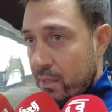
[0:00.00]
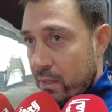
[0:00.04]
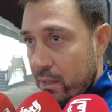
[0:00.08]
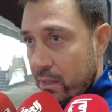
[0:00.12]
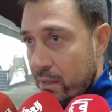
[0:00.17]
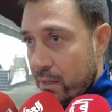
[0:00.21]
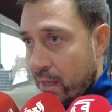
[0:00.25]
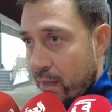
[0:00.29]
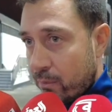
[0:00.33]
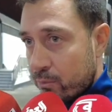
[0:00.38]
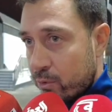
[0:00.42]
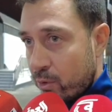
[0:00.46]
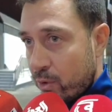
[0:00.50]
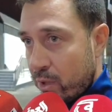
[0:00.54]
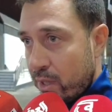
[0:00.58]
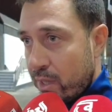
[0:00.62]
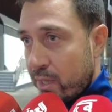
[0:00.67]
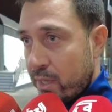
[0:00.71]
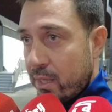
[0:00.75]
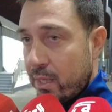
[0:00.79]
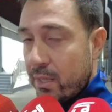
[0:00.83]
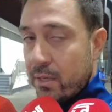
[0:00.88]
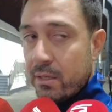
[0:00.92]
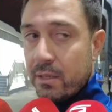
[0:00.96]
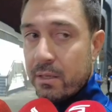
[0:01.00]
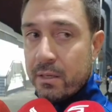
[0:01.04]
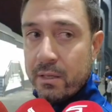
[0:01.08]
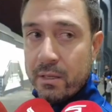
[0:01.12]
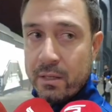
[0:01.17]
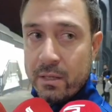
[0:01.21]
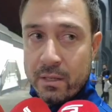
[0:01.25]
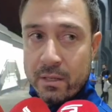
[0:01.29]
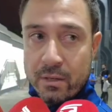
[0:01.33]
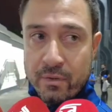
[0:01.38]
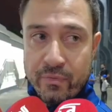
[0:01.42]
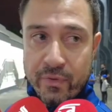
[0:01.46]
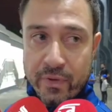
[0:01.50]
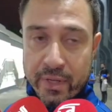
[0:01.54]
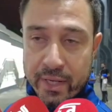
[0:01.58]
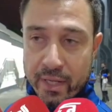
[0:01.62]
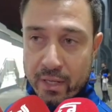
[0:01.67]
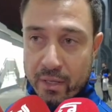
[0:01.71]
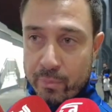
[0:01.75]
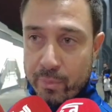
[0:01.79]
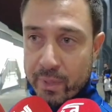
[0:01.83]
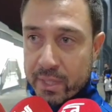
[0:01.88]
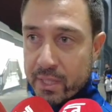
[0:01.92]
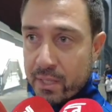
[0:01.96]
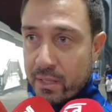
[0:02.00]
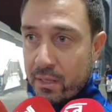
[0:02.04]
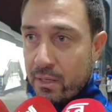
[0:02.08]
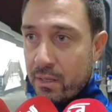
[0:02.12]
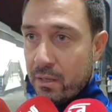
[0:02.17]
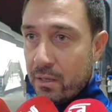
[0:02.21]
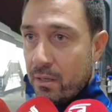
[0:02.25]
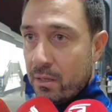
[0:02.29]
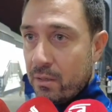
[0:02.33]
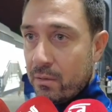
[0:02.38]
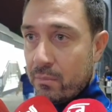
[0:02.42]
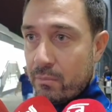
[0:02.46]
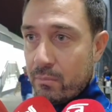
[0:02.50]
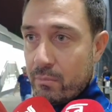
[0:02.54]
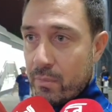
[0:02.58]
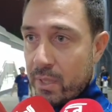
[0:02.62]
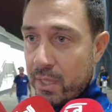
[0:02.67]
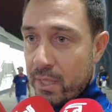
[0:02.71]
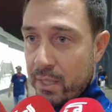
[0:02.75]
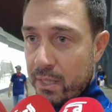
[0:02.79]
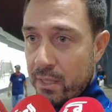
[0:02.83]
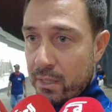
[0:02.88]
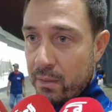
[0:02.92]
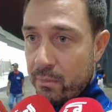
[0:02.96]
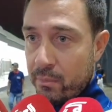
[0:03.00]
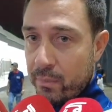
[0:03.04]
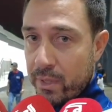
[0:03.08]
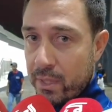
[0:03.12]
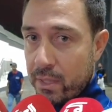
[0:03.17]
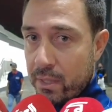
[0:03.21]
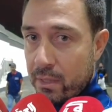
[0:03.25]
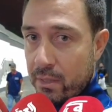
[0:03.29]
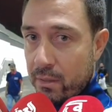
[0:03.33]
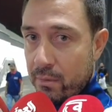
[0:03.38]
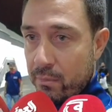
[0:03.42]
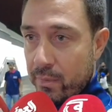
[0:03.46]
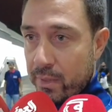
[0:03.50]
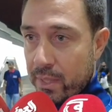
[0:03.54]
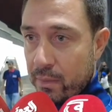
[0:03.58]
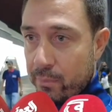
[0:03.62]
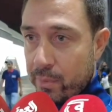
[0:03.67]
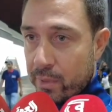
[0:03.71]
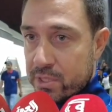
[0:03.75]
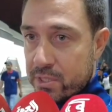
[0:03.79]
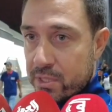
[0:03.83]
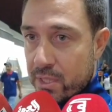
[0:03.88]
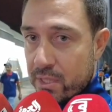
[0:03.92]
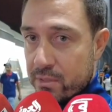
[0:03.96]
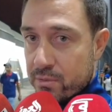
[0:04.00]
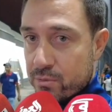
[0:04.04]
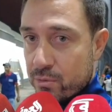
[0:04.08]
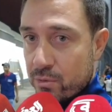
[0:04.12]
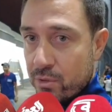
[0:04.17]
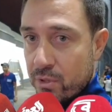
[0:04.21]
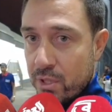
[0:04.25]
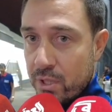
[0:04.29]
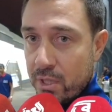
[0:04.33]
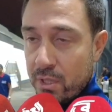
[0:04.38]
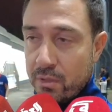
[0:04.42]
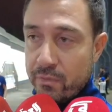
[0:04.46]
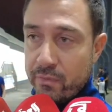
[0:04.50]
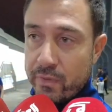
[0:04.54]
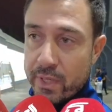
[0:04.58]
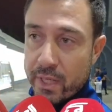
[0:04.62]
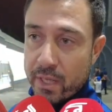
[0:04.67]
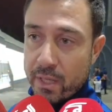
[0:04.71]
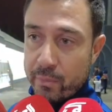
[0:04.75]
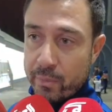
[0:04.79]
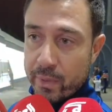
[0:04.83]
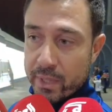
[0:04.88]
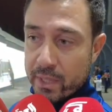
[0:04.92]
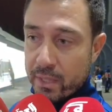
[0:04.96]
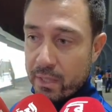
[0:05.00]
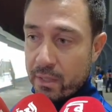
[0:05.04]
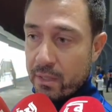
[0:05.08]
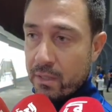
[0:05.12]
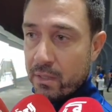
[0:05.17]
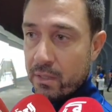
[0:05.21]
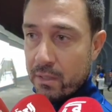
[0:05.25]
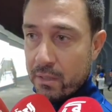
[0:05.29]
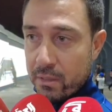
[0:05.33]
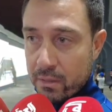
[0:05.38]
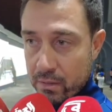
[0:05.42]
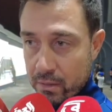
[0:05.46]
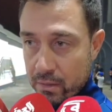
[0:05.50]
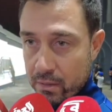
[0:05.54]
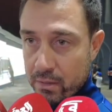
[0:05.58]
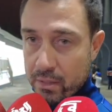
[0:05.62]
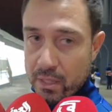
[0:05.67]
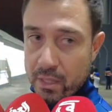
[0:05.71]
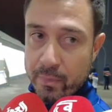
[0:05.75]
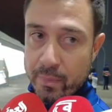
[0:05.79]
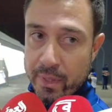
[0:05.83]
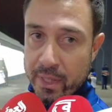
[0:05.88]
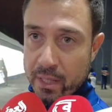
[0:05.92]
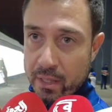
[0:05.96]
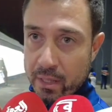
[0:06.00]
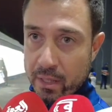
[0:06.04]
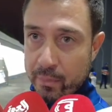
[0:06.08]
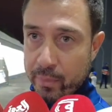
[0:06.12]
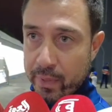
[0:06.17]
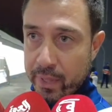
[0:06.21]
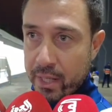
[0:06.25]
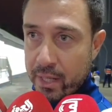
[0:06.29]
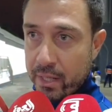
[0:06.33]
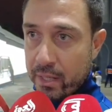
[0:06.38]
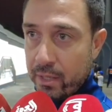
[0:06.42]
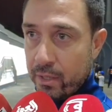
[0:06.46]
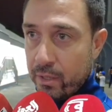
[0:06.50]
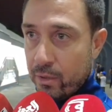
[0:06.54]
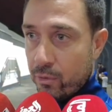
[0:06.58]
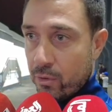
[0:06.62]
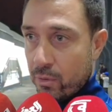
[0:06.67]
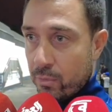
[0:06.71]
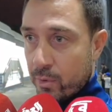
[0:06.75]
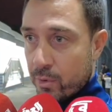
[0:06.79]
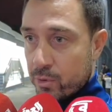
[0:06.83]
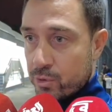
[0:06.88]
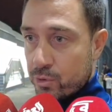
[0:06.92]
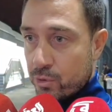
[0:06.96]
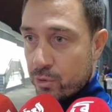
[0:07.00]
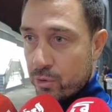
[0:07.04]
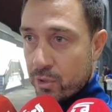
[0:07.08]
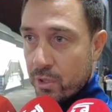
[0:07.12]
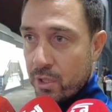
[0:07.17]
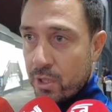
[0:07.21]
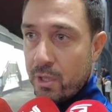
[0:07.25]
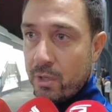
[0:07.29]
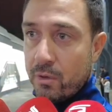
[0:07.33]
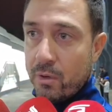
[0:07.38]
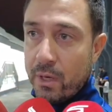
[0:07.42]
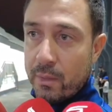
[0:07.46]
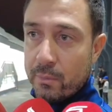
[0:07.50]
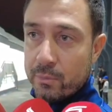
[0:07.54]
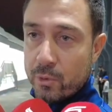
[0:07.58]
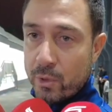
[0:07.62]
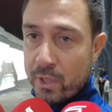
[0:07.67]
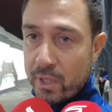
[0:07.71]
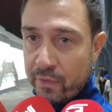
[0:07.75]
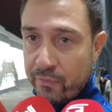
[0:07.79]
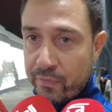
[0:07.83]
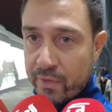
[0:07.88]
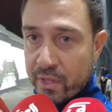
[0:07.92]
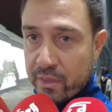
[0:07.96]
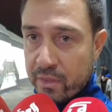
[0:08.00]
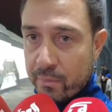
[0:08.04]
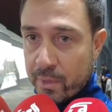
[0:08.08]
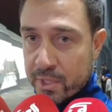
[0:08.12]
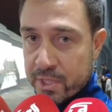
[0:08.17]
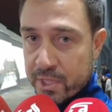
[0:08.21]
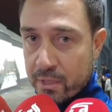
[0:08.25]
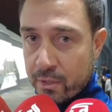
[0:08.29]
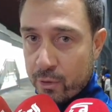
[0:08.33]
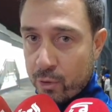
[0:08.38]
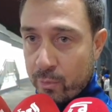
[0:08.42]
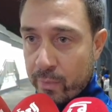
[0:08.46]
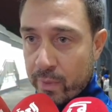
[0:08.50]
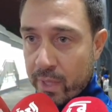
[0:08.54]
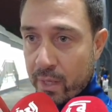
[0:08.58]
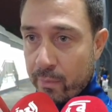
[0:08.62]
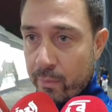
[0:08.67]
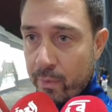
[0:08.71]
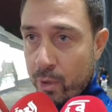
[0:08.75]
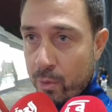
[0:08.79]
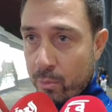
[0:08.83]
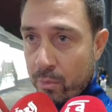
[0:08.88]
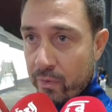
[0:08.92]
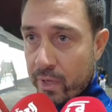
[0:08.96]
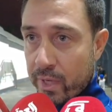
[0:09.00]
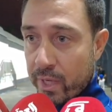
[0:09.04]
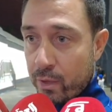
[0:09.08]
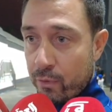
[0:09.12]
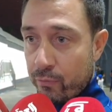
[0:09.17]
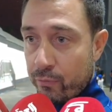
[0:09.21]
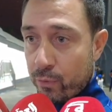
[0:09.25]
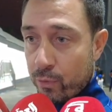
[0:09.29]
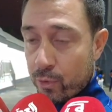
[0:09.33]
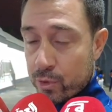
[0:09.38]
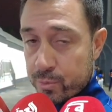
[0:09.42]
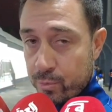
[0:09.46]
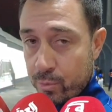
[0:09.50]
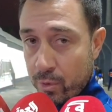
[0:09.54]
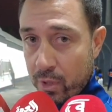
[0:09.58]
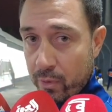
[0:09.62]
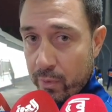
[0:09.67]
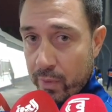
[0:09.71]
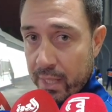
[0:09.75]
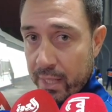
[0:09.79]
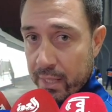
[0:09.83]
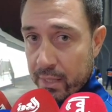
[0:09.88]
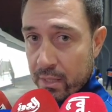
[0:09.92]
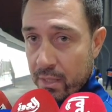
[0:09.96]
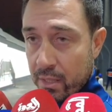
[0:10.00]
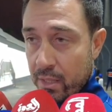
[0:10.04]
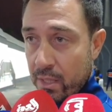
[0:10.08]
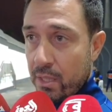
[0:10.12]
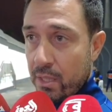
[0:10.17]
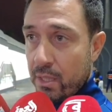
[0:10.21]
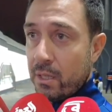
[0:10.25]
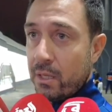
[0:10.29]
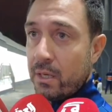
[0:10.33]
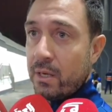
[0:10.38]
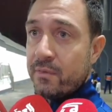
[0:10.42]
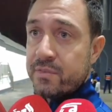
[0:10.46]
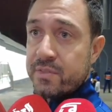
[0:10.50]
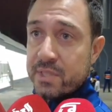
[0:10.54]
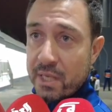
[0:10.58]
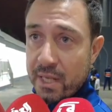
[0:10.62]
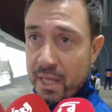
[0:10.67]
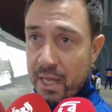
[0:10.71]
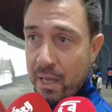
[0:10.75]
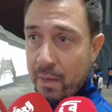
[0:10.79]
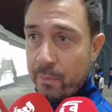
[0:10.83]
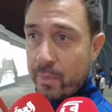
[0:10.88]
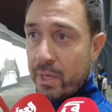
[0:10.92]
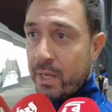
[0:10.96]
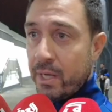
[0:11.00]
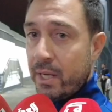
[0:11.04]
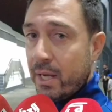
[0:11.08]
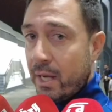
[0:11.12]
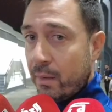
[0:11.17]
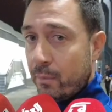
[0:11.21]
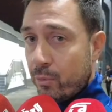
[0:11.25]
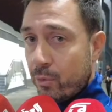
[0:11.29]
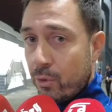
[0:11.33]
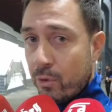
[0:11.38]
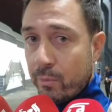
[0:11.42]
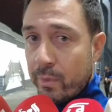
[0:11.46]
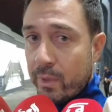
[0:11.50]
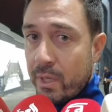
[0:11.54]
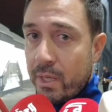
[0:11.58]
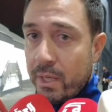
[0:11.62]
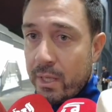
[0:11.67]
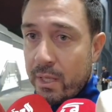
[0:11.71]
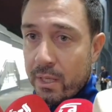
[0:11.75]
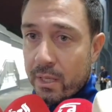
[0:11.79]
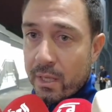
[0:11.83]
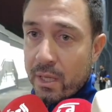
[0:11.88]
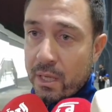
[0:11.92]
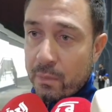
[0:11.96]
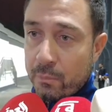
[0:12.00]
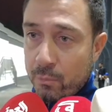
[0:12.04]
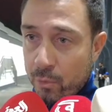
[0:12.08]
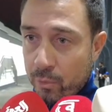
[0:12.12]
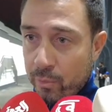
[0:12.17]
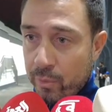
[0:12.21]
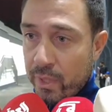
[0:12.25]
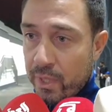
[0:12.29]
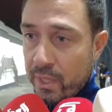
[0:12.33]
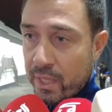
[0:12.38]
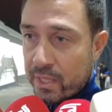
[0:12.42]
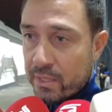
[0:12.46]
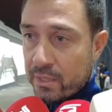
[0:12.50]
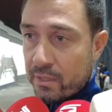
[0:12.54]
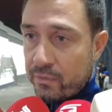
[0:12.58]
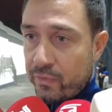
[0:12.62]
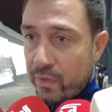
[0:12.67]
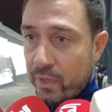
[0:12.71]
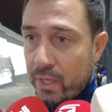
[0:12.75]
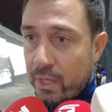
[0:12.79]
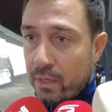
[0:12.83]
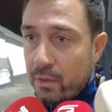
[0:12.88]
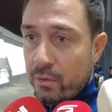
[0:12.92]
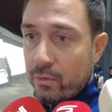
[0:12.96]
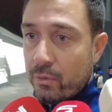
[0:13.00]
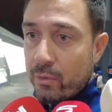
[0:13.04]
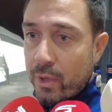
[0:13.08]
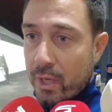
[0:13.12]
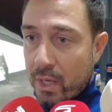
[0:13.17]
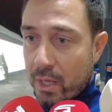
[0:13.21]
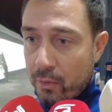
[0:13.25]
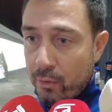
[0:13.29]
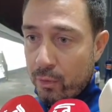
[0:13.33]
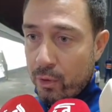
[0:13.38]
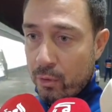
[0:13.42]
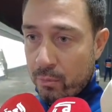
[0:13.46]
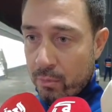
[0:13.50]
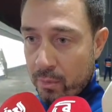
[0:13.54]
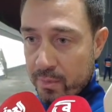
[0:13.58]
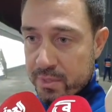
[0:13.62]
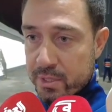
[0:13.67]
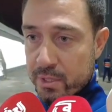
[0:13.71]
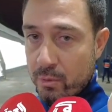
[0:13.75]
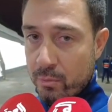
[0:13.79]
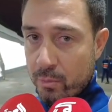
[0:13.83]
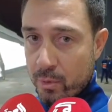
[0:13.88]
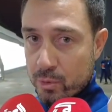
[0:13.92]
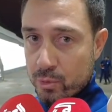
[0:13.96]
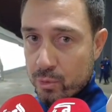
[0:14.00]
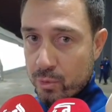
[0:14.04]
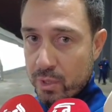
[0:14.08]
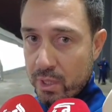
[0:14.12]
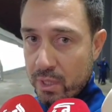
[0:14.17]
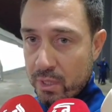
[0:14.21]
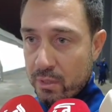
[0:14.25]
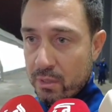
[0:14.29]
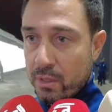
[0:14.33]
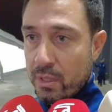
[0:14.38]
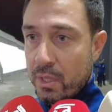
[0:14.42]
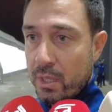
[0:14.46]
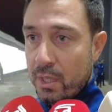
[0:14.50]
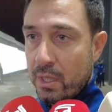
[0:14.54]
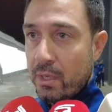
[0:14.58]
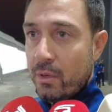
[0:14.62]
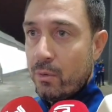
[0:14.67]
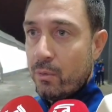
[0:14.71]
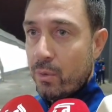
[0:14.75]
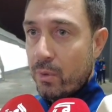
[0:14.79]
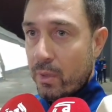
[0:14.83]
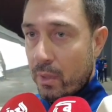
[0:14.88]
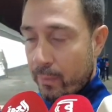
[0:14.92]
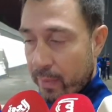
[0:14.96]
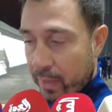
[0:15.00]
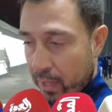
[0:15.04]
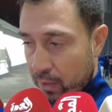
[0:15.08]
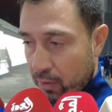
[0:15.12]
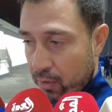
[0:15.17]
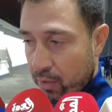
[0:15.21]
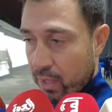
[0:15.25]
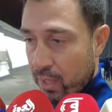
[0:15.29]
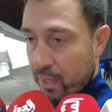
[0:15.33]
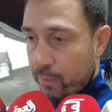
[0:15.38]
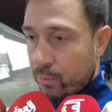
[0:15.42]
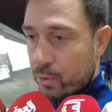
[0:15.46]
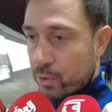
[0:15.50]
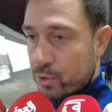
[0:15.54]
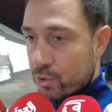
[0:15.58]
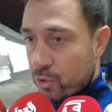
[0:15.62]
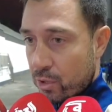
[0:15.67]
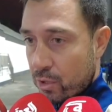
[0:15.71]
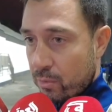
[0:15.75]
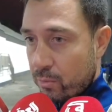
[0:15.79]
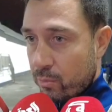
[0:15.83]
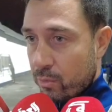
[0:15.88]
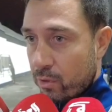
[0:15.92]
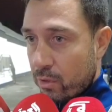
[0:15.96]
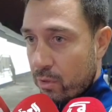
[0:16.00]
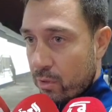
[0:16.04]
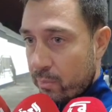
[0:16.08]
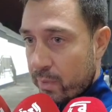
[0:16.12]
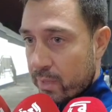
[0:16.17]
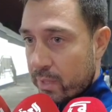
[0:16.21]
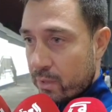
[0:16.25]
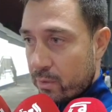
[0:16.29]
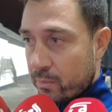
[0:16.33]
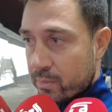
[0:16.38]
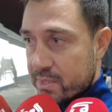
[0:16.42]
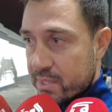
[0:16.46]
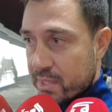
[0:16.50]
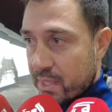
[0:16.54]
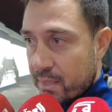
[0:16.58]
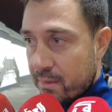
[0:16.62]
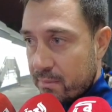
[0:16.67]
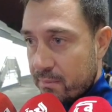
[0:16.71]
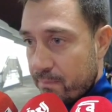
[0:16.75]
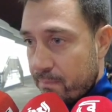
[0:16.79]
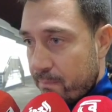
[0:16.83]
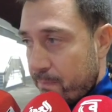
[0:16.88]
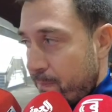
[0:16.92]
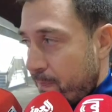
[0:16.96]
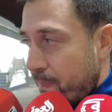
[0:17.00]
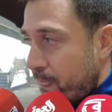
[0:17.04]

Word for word: الحمد لله الفريق البطل ما ما, ما يهبطش راسه الفريق البطل ديما يبرهن اللي هو موجود الحمد لله في ثلاثه ماتشات هذوما رغم اللي هما كانوا في اسبوع واحد نفس اللعابه اللي لعبوا هم اللي قاموا برده فعل وراوا اللي هم مازالوا موجودين ومره اخرى نحب نشكرهم ونقول لهم يعطيكم الصحه